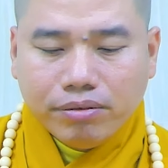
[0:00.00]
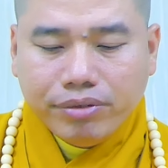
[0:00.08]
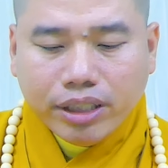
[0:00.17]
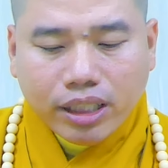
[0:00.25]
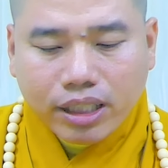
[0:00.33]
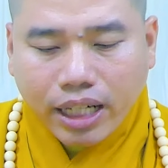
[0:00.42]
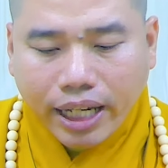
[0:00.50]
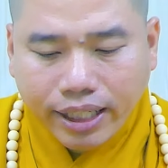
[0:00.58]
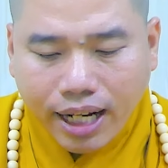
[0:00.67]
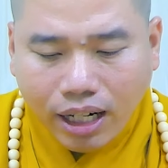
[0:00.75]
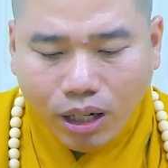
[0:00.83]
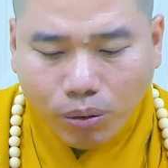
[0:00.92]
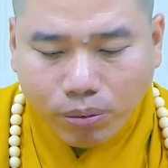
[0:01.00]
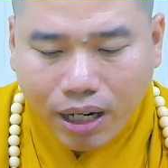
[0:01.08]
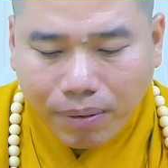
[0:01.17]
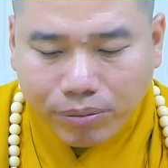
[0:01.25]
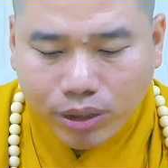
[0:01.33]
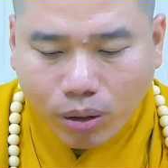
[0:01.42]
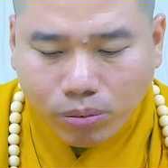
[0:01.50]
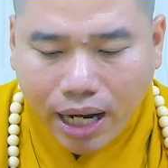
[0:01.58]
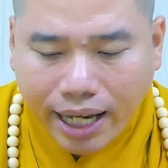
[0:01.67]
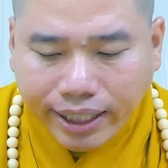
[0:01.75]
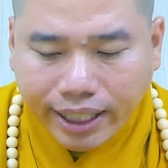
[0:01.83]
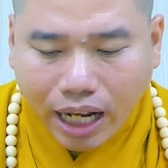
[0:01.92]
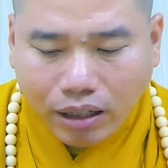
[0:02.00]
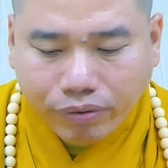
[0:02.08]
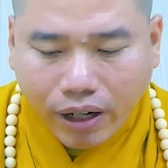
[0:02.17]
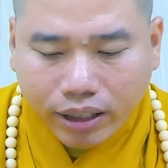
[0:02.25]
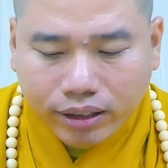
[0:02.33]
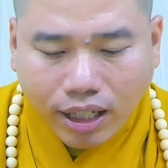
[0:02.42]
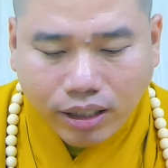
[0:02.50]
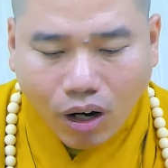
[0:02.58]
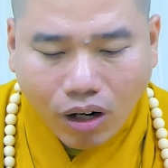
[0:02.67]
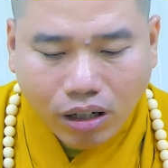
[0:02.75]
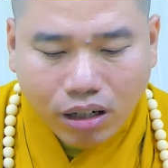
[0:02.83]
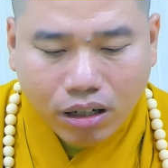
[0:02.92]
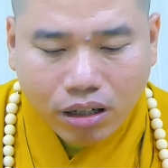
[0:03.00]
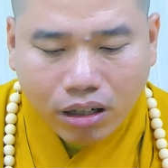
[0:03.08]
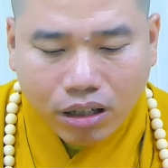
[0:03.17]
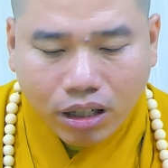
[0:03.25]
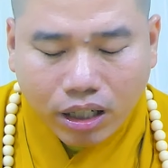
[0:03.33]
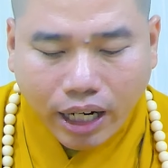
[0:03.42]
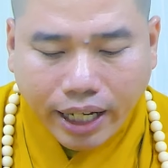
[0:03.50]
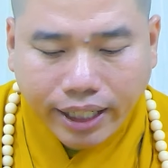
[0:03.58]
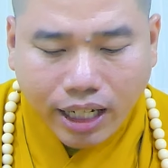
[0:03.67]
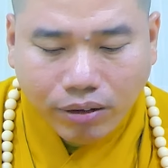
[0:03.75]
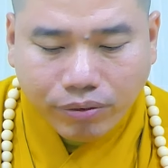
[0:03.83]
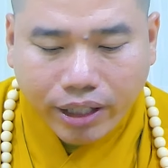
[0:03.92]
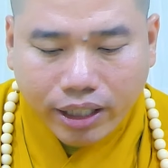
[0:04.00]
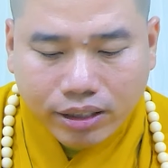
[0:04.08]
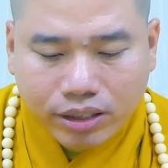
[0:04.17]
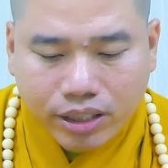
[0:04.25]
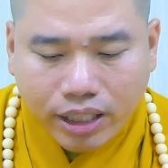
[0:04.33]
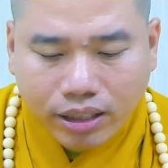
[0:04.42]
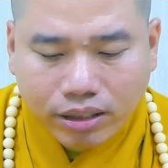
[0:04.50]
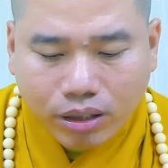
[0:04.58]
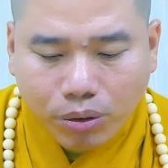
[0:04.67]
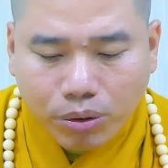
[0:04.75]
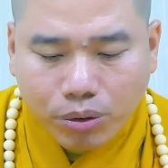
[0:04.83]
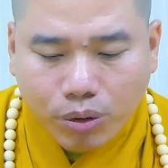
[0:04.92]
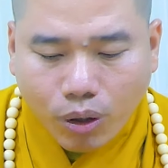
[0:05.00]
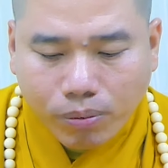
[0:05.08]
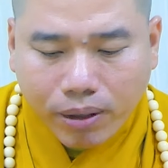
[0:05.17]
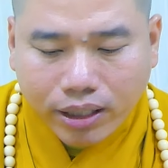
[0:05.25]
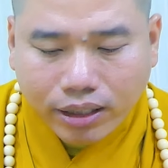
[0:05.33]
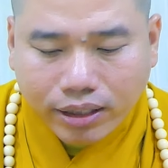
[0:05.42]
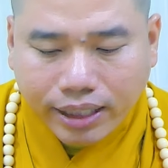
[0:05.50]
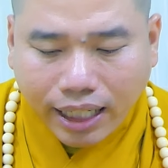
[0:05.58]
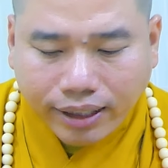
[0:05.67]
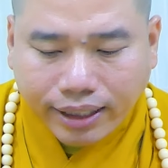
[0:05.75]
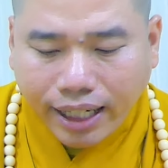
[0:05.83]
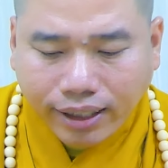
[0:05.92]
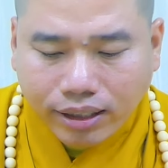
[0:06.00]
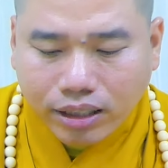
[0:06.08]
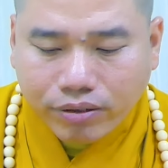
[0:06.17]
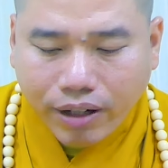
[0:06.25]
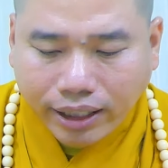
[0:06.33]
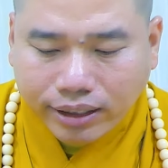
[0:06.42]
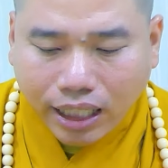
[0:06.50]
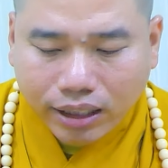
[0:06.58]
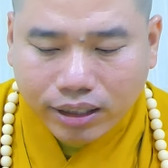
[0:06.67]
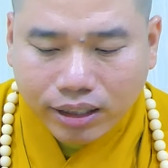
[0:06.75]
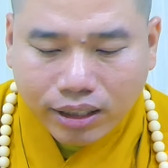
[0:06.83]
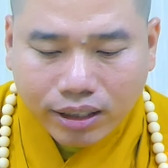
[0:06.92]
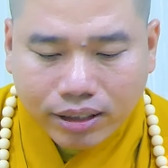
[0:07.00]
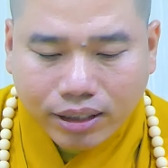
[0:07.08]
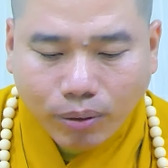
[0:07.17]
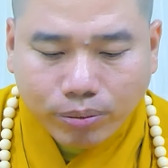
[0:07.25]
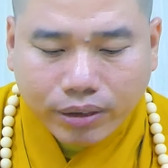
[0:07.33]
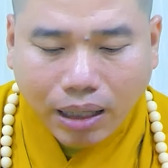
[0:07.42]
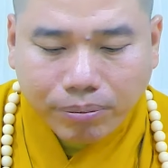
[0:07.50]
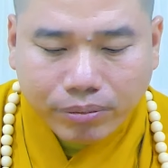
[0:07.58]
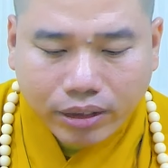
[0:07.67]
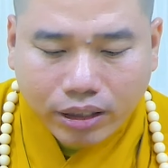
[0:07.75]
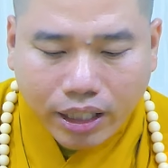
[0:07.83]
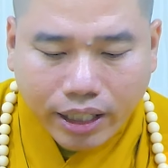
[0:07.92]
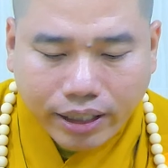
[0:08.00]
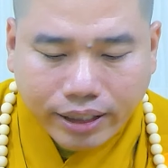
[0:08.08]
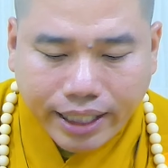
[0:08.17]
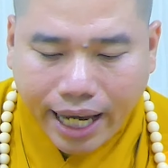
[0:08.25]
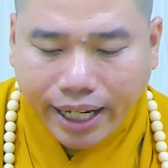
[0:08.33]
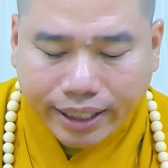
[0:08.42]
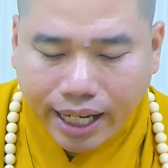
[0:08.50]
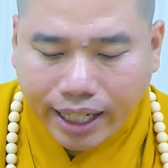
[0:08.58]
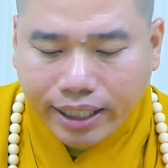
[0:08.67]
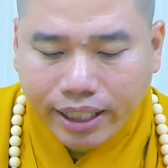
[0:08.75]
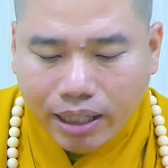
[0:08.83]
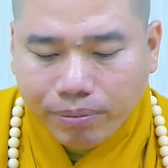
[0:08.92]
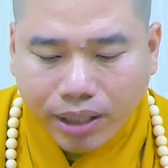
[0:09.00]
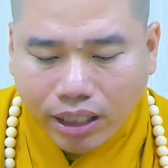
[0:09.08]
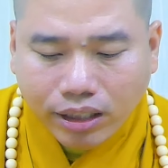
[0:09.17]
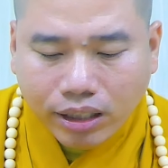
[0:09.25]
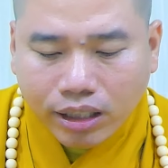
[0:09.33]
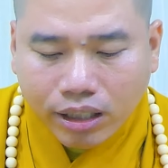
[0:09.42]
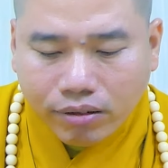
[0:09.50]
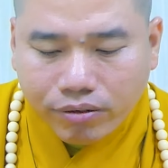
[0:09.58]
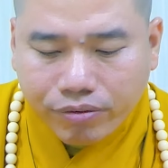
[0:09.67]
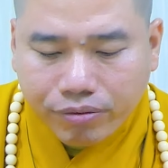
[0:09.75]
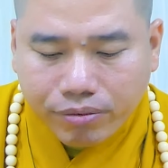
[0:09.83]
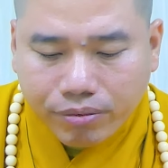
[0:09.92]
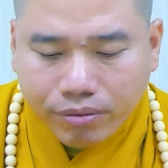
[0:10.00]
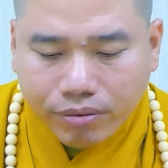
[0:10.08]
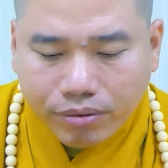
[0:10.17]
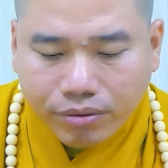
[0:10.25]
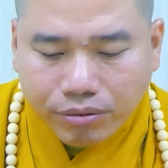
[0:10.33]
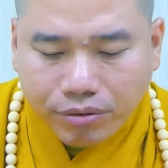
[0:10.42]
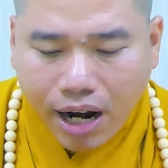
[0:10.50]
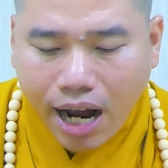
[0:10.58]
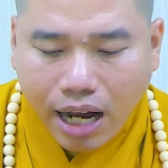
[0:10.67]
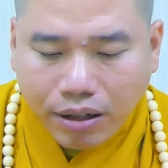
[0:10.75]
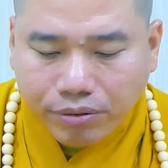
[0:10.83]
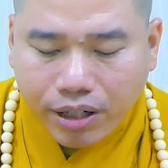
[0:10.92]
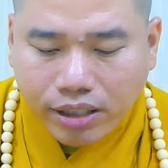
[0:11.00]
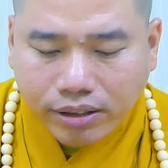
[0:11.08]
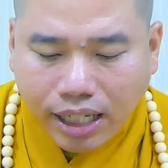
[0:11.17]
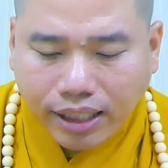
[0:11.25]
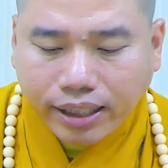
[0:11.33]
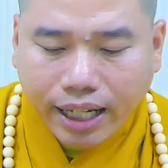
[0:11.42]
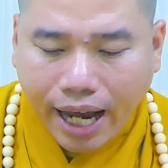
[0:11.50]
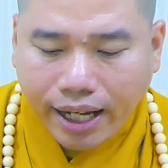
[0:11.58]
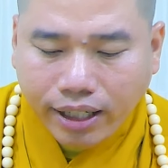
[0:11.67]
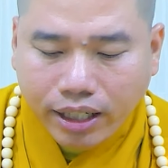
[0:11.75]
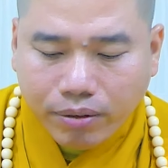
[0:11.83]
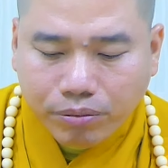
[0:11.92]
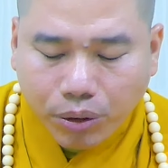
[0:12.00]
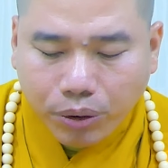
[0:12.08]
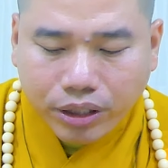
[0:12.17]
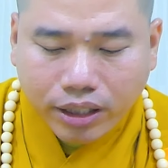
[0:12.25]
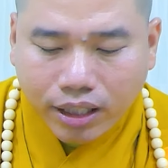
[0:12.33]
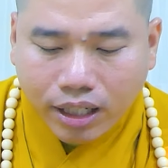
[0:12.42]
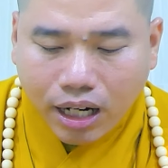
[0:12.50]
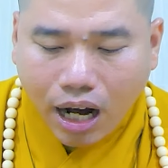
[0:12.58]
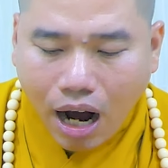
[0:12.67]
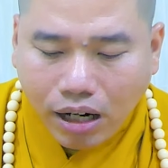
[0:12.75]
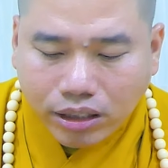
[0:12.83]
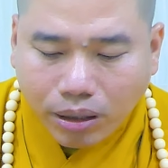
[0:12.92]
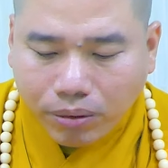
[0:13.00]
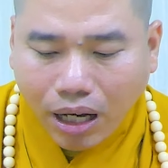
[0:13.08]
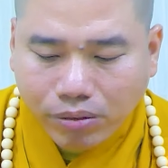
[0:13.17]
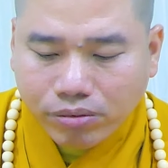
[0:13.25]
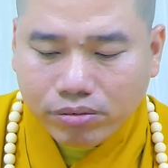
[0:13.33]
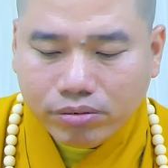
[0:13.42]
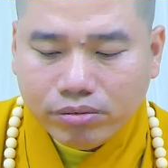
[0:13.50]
vừa nghĩ đến lúc lâm chung ai với đạo phật tới đó nghĩ đến việc siêng tu của mình chắc chắn được vãng sanh trong tâm liền trang đầy niềm tin và với tất cả niềm vui ở trong lòng